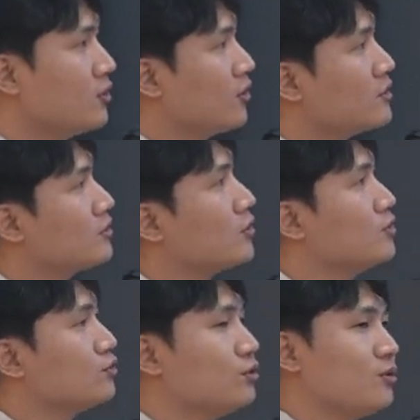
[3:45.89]
여기서
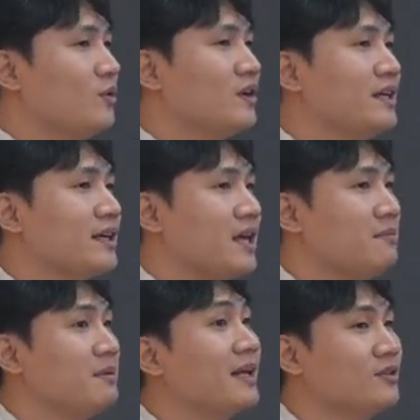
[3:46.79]
저는 수도권과의
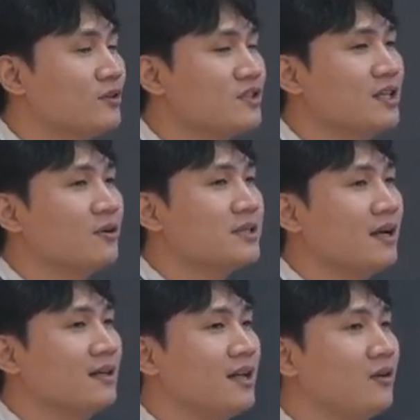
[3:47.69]
갭이 만들어진다고
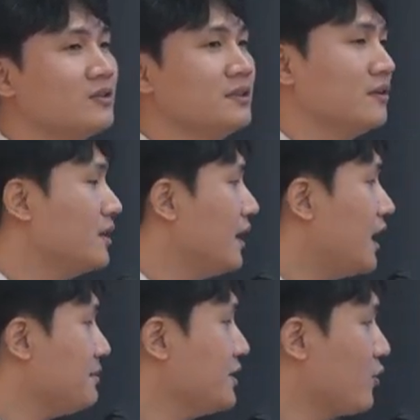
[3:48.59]
생각을 하거든요.
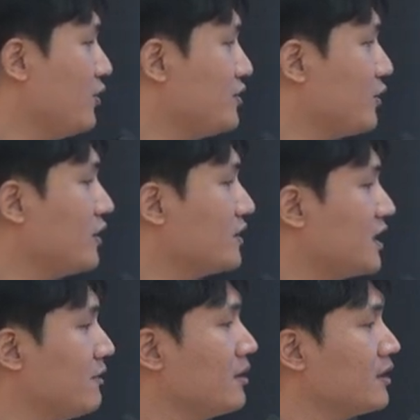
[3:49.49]
하지만 저희 지역에 있는
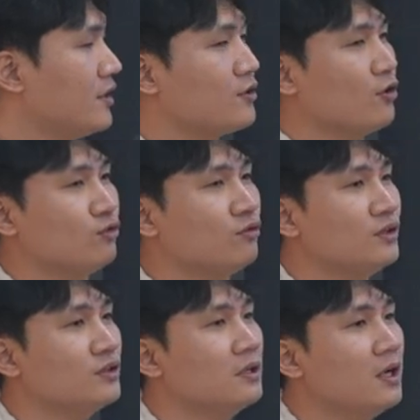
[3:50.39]
기관과 대학
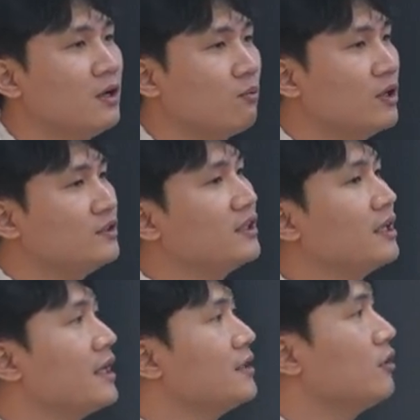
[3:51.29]
연구원은
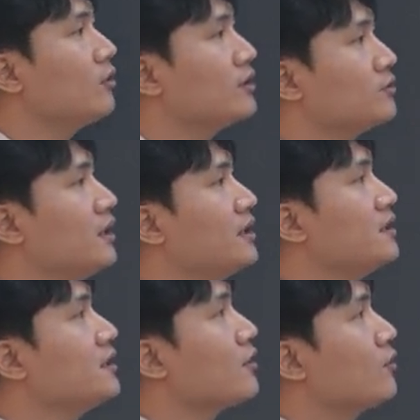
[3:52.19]
월등하게 이런 거에 특화되어
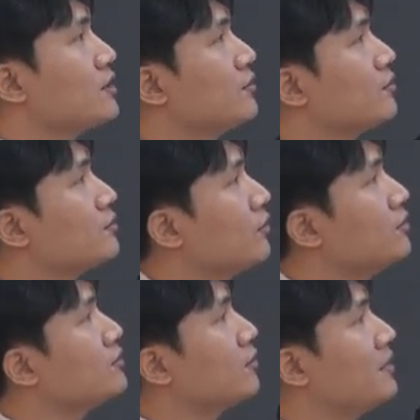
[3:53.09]
있는 경쟁력은
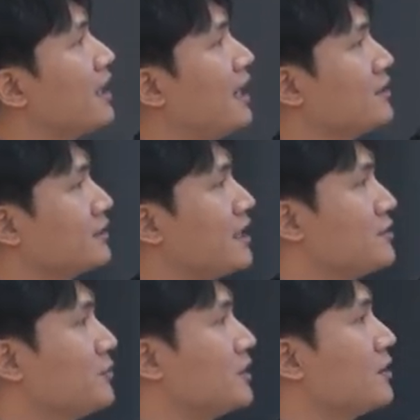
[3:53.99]
저는 정말 가,
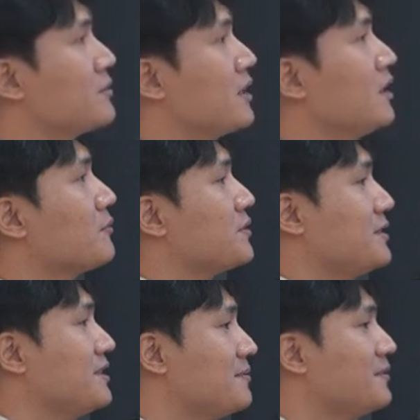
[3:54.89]
가지고 있다고 생각하고
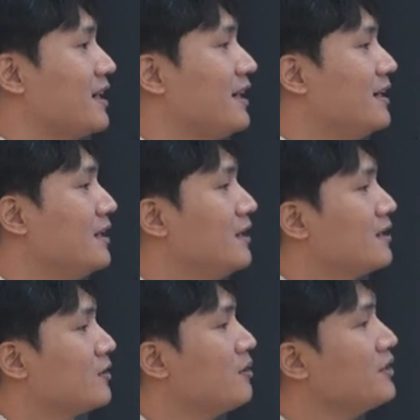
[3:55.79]
있습니다.
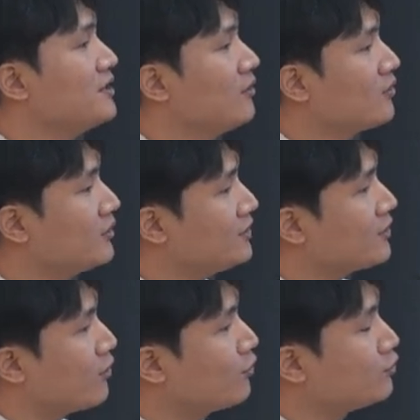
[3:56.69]
그러면 이런
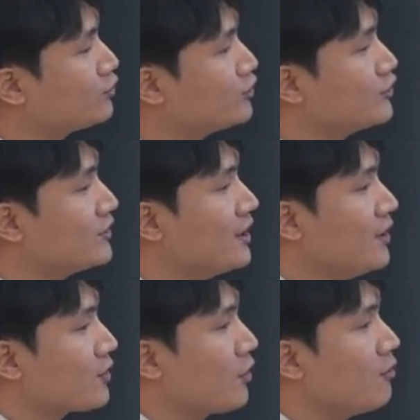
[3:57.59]
것들이 결국은
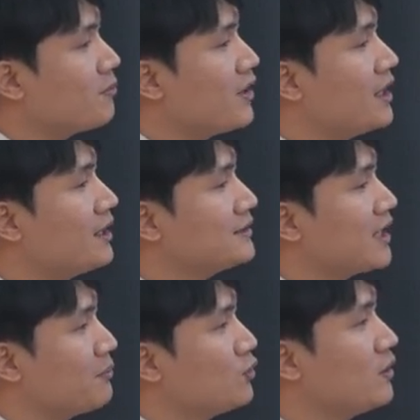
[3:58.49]
경험과
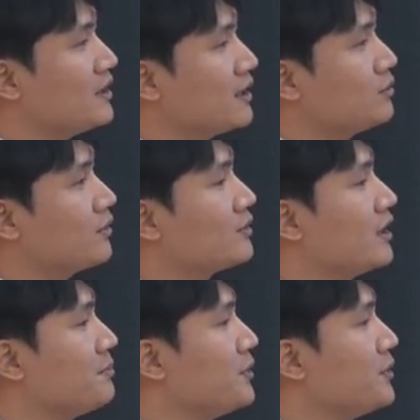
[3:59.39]
자본과 네트워크가